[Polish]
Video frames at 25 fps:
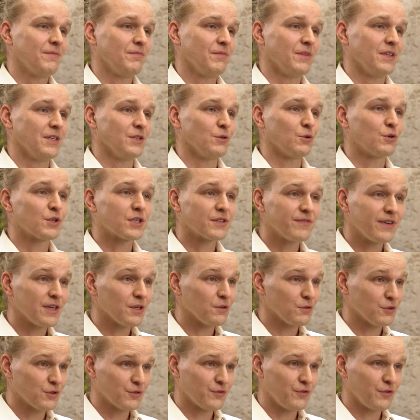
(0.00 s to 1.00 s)
e,
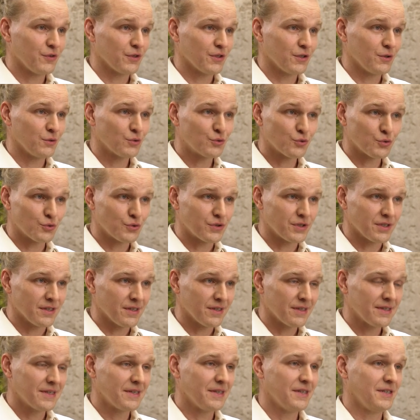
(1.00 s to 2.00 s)
ukrywają swoje
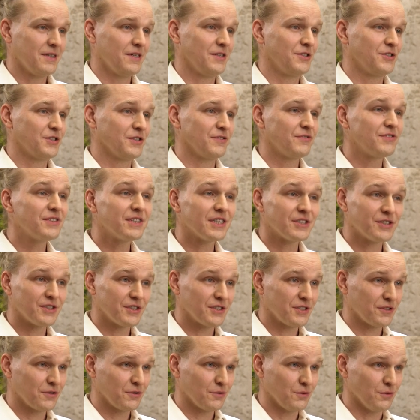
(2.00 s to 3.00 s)
uczucia, że widać,
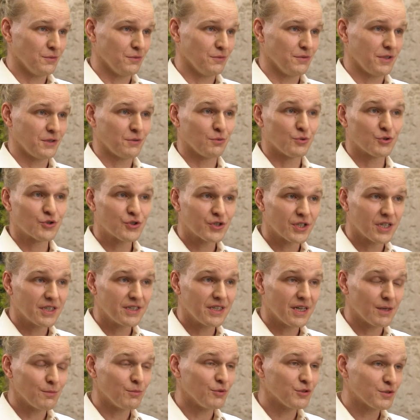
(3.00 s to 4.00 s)
że są
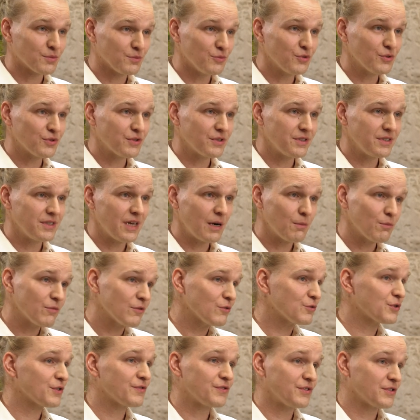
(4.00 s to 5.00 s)
zezłoszczeni albo smutni, a
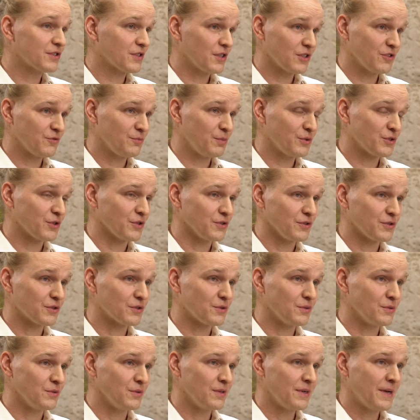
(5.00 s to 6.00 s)
mówią, że wszystko jest w porządku.